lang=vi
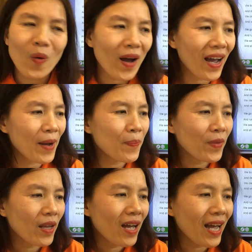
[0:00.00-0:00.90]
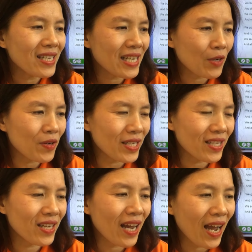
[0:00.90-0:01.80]
hoa. And decorate
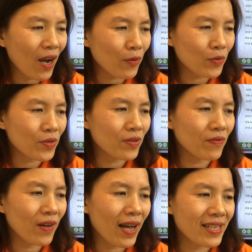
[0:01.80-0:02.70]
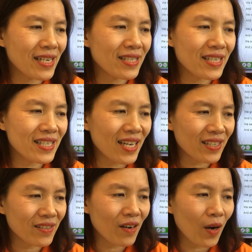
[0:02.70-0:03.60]
the house và trang trí nhà
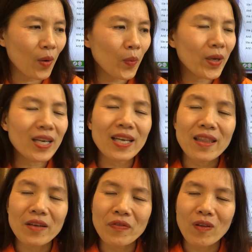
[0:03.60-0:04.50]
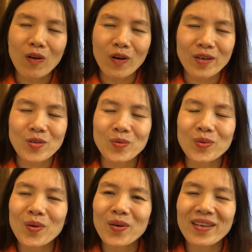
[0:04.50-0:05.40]
cửa. We clean the floor. Chúng
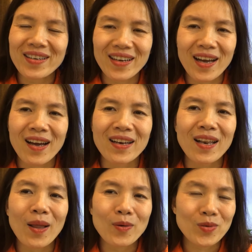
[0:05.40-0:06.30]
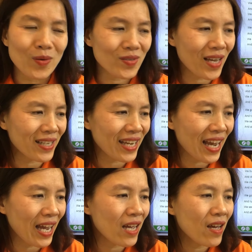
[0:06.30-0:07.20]
tôi à, lau dọn sàn
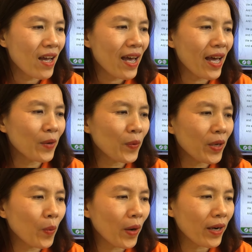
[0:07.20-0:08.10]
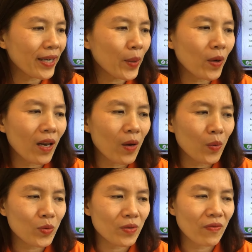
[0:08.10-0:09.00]
nhà. And we wear new
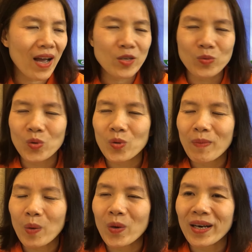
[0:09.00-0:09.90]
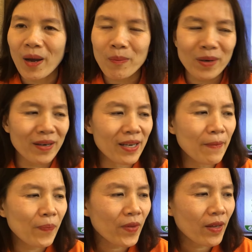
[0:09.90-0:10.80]
clothes và chúng tôi mặc quần áo mới.